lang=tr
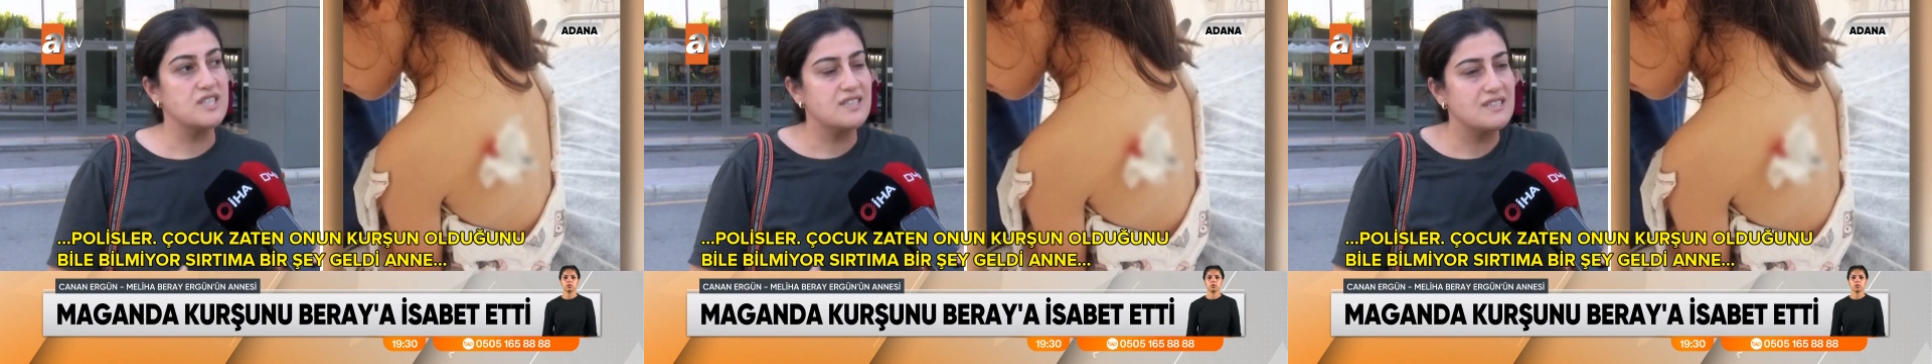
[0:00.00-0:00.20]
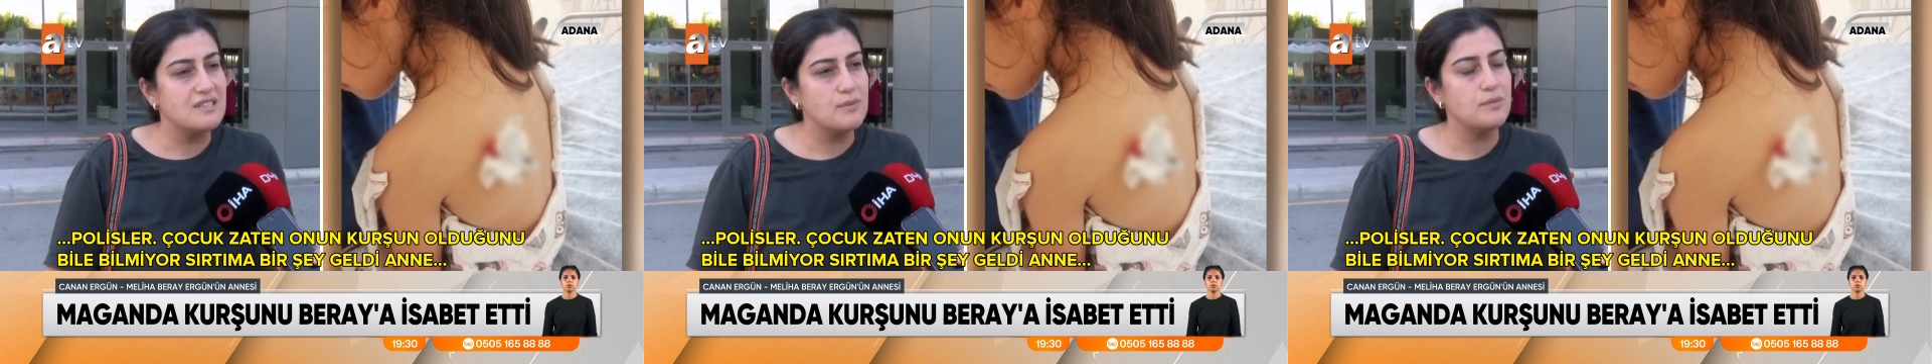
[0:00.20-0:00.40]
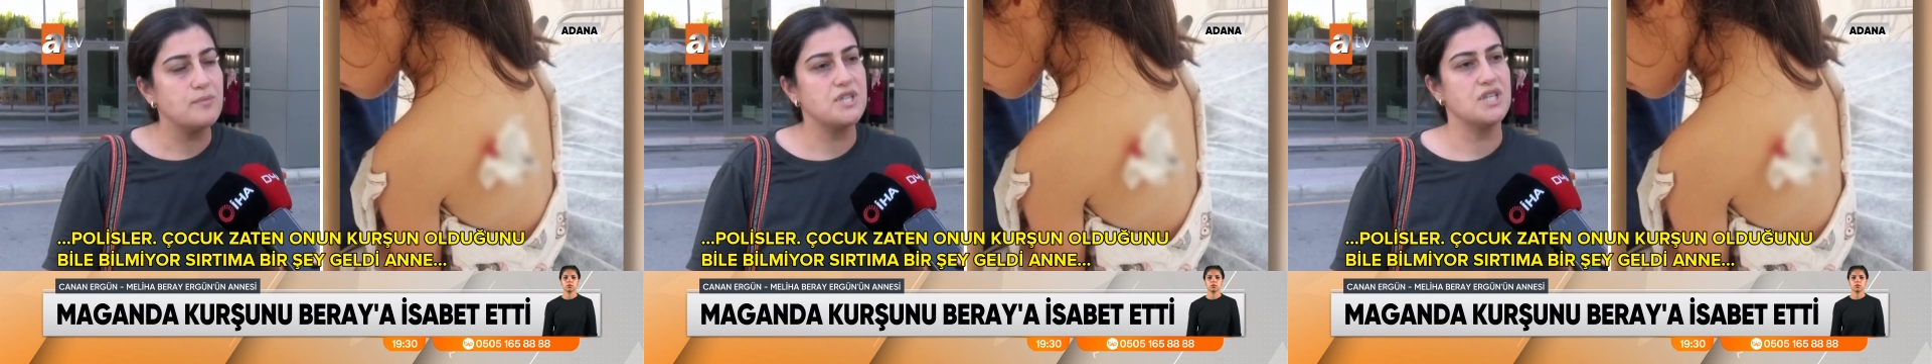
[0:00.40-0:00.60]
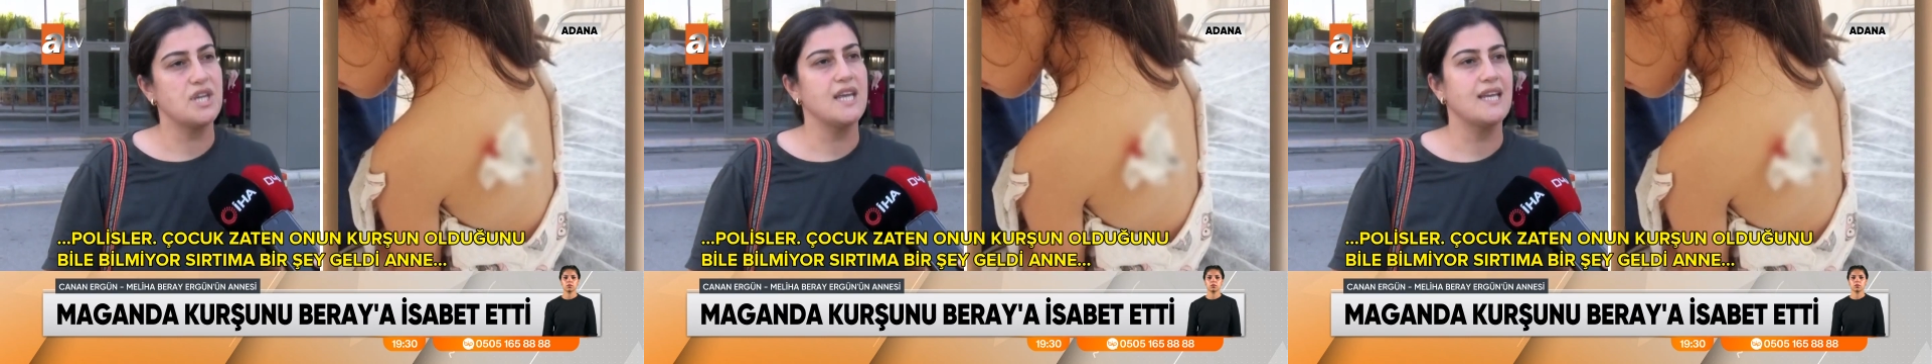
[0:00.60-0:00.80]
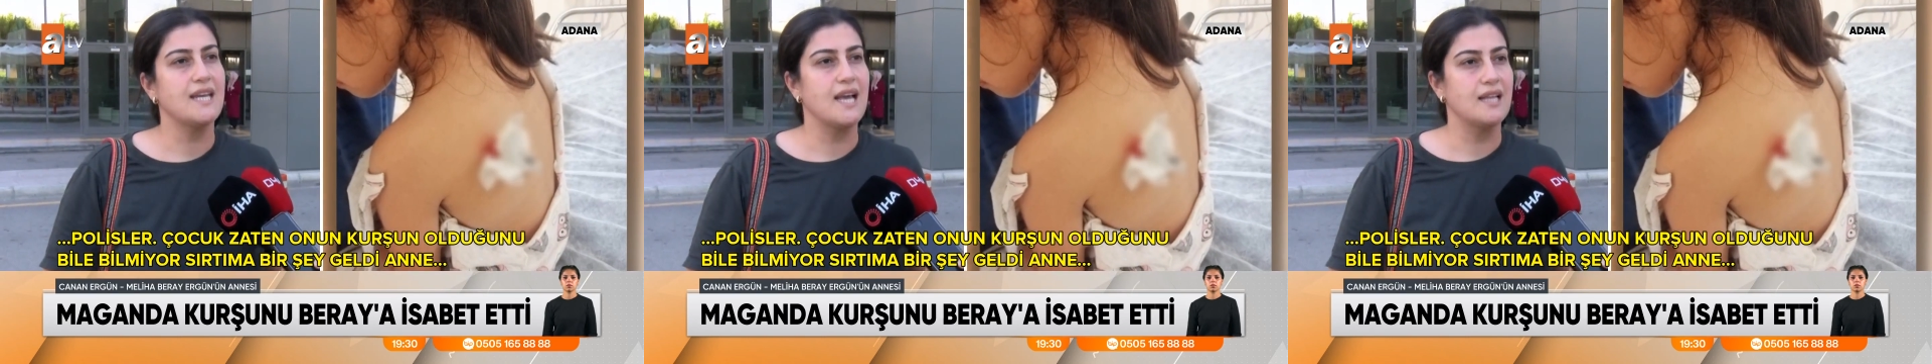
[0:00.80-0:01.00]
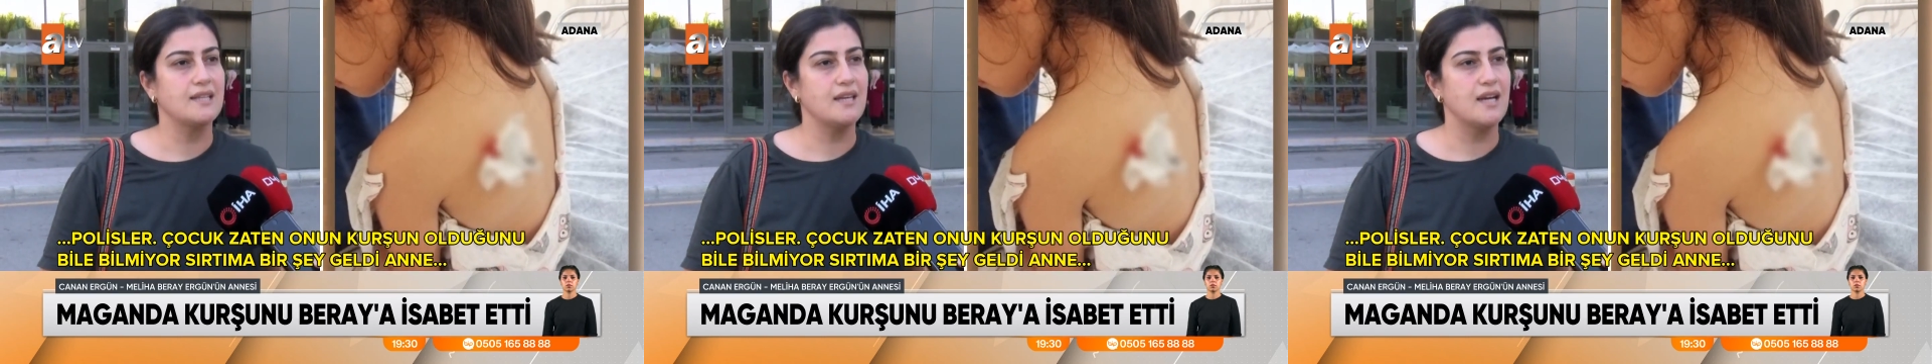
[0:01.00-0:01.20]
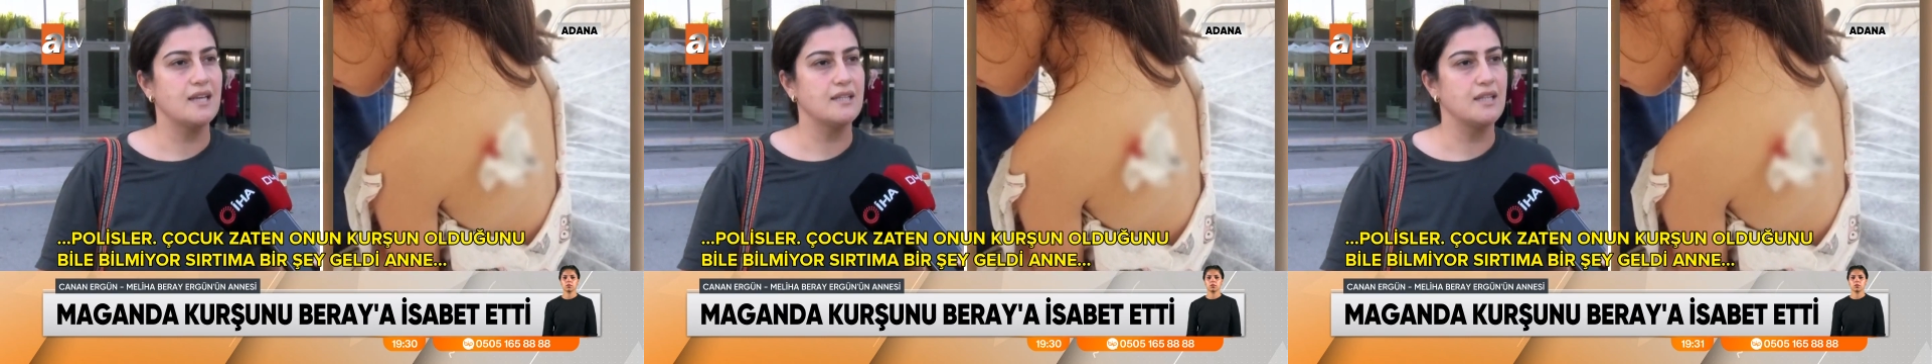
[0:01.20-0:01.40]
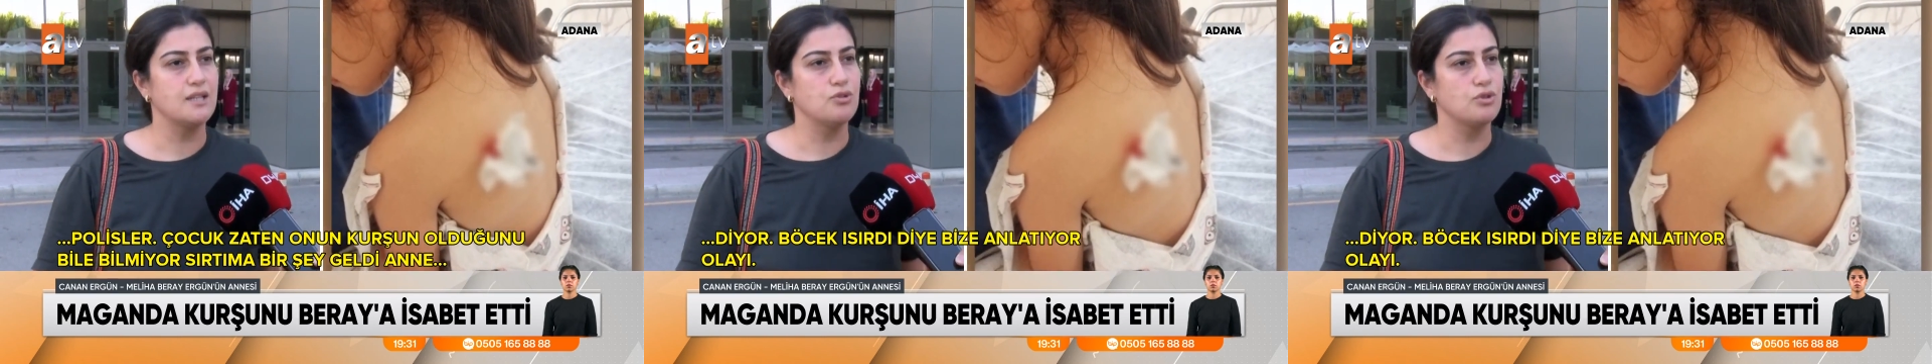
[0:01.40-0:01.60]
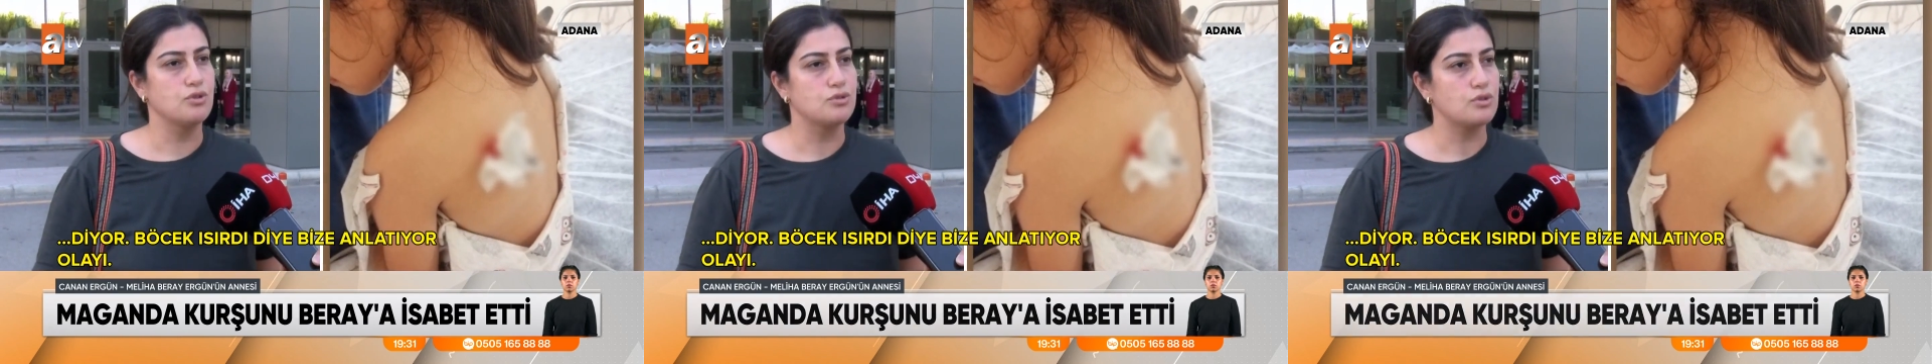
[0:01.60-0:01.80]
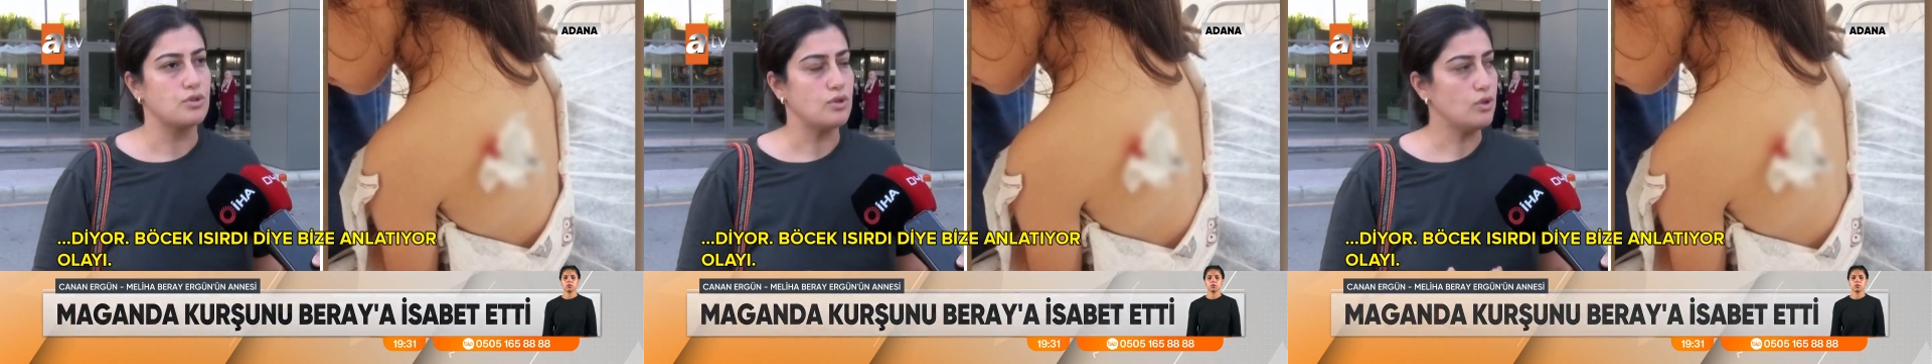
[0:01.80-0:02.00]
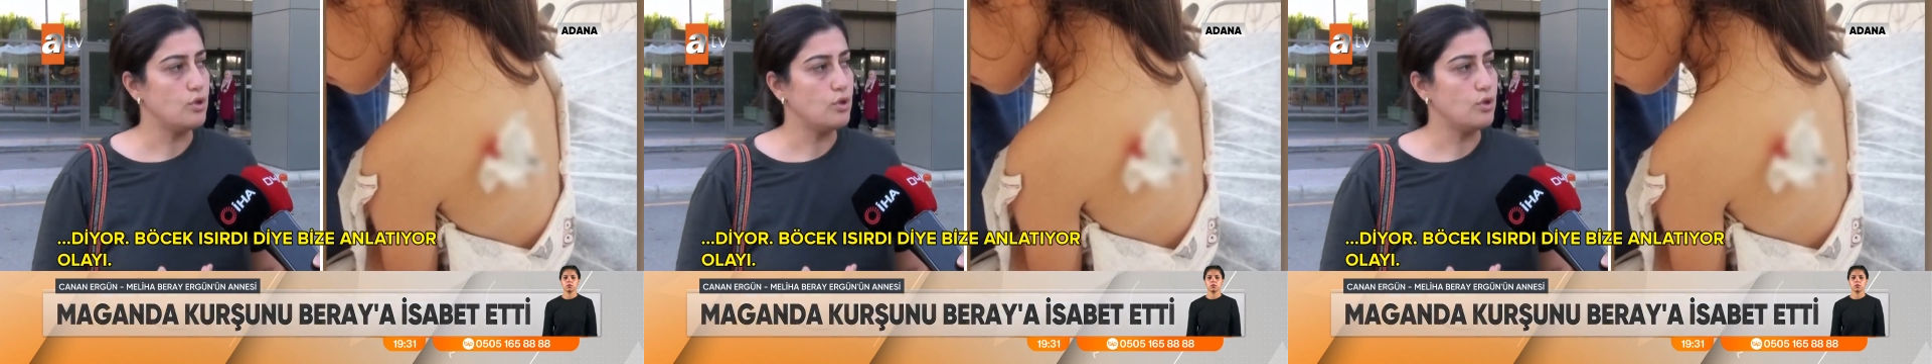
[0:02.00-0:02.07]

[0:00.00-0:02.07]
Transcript: Sırtıma bir şey geldi anne diyor.